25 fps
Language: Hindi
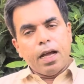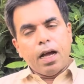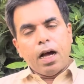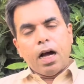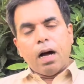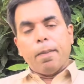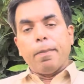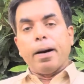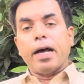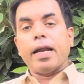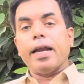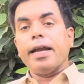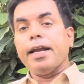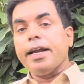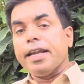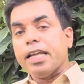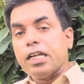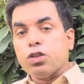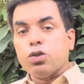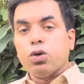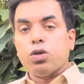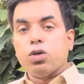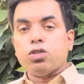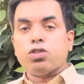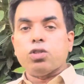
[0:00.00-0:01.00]
हमारे
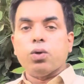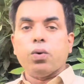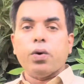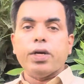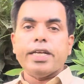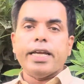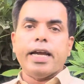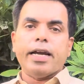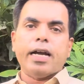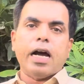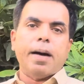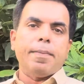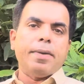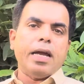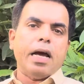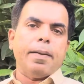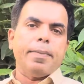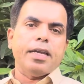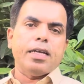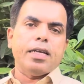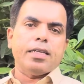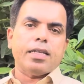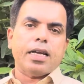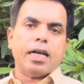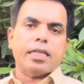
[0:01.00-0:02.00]
इंडियन दोस्तों को ये
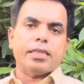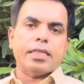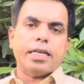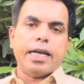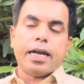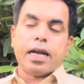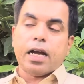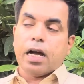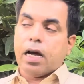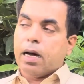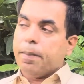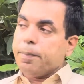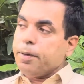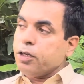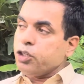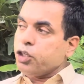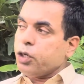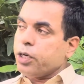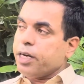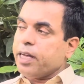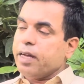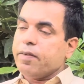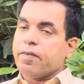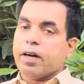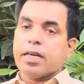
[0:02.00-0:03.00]
कामयाबी नज़र आती है कि हमने
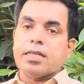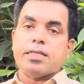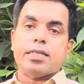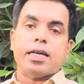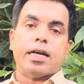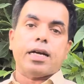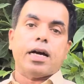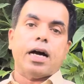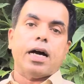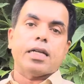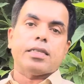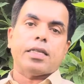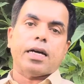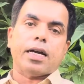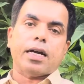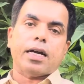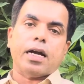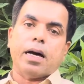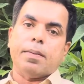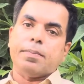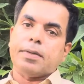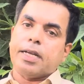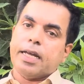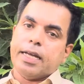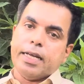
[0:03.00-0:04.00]
जो डे वन से कहा था कि
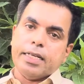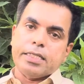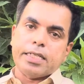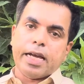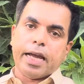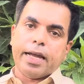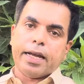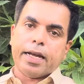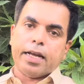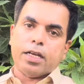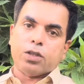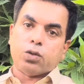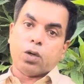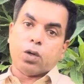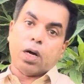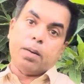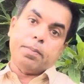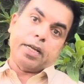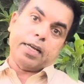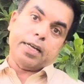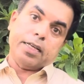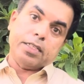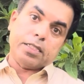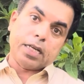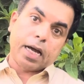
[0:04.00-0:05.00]
हम नहीं जाएंगे तो हम
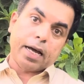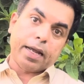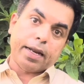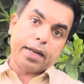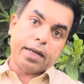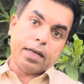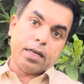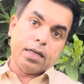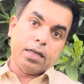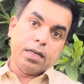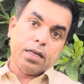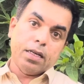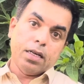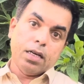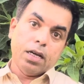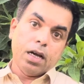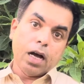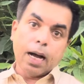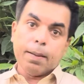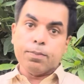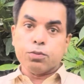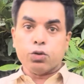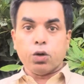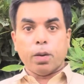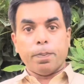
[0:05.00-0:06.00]
नहीं जा रहे
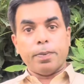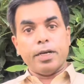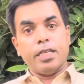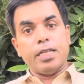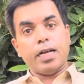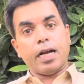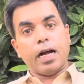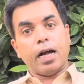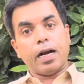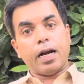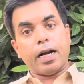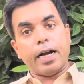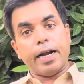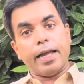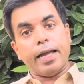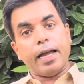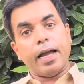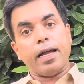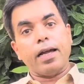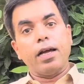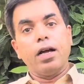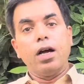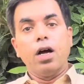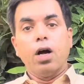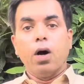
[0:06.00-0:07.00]
हम तो अपनी जगह खड़े
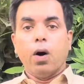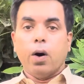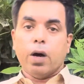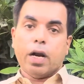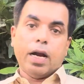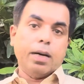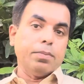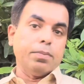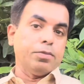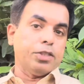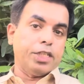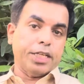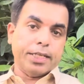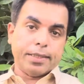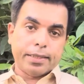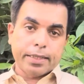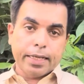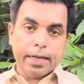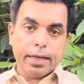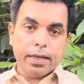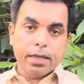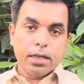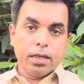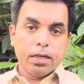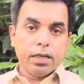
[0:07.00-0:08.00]
हैं और हम जीत
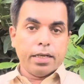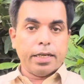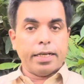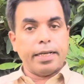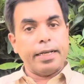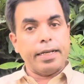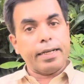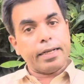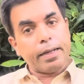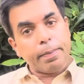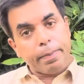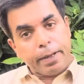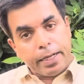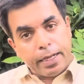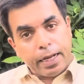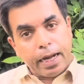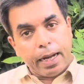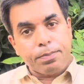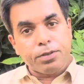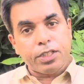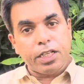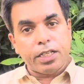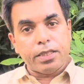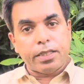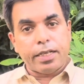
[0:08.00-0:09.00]
गए ठीक है भाई
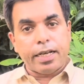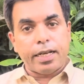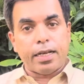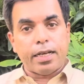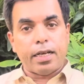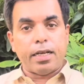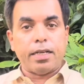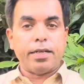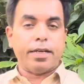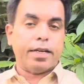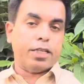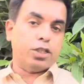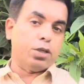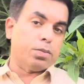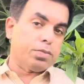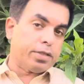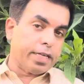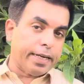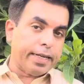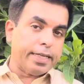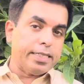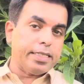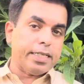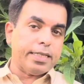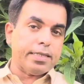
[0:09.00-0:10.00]
आप जीत गए नजम
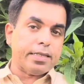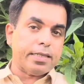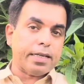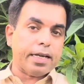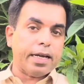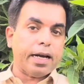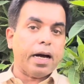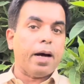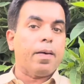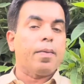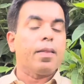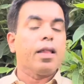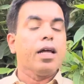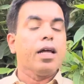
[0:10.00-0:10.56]
सेठी जीत गया